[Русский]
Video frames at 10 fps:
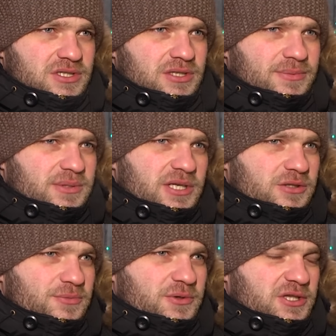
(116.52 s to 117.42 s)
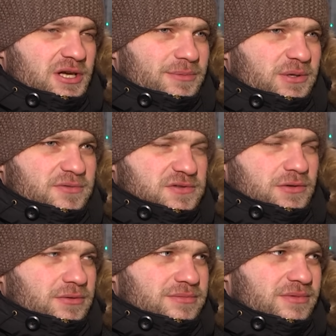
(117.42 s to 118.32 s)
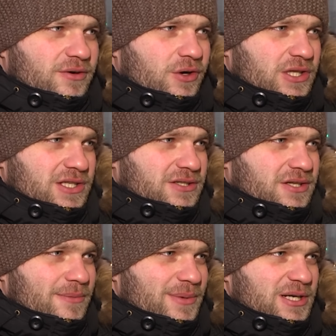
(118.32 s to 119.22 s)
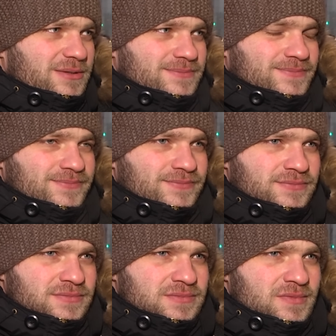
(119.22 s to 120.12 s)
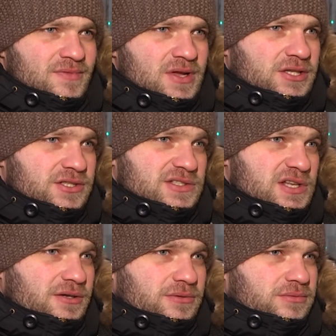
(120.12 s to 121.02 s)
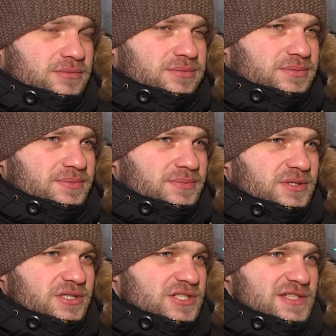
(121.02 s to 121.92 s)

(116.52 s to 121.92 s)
Как бы, я думаю, и так было все довольно-таки нормально. Не знаю, не